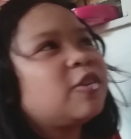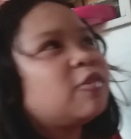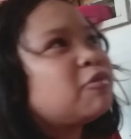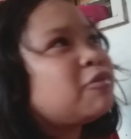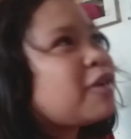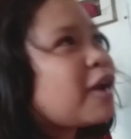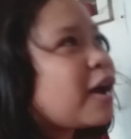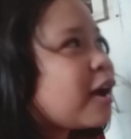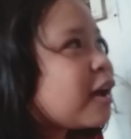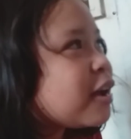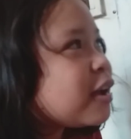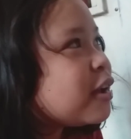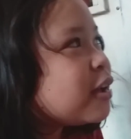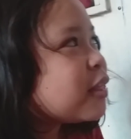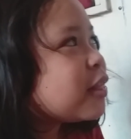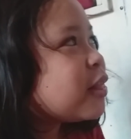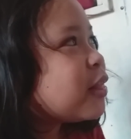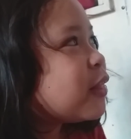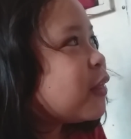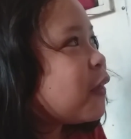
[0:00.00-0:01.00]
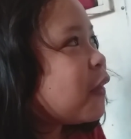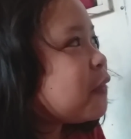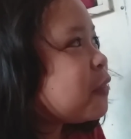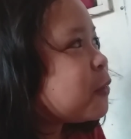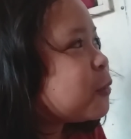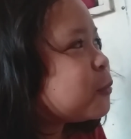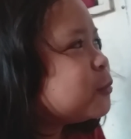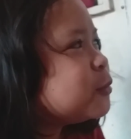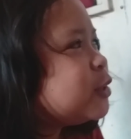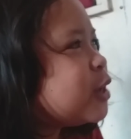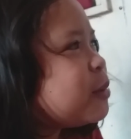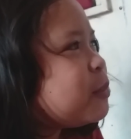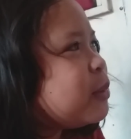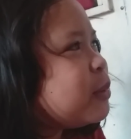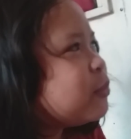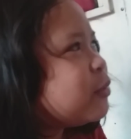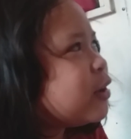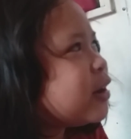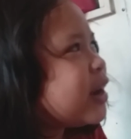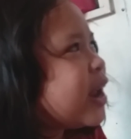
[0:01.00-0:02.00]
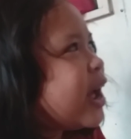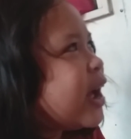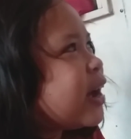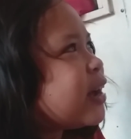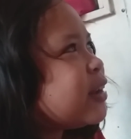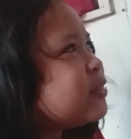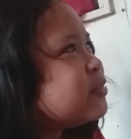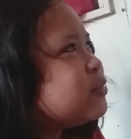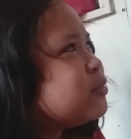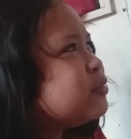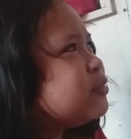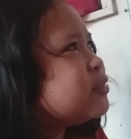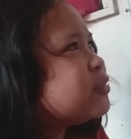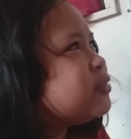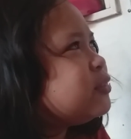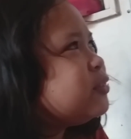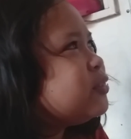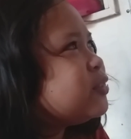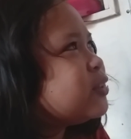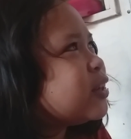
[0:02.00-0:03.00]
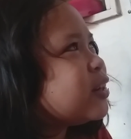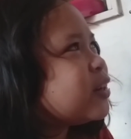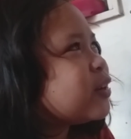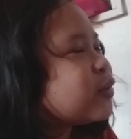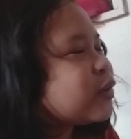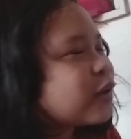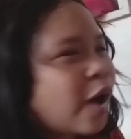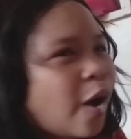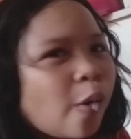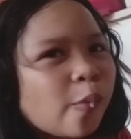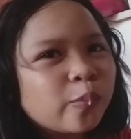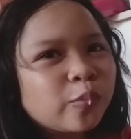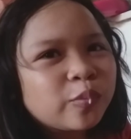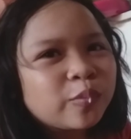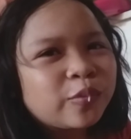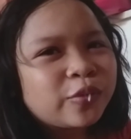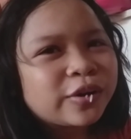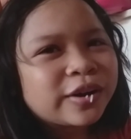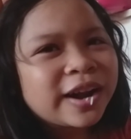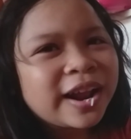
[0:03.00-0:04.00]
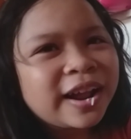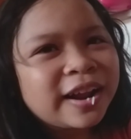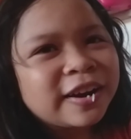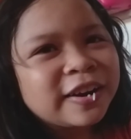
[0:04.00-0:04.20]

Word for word: Lola. Han, bunta mi mo ra. Kan kaon mo ra.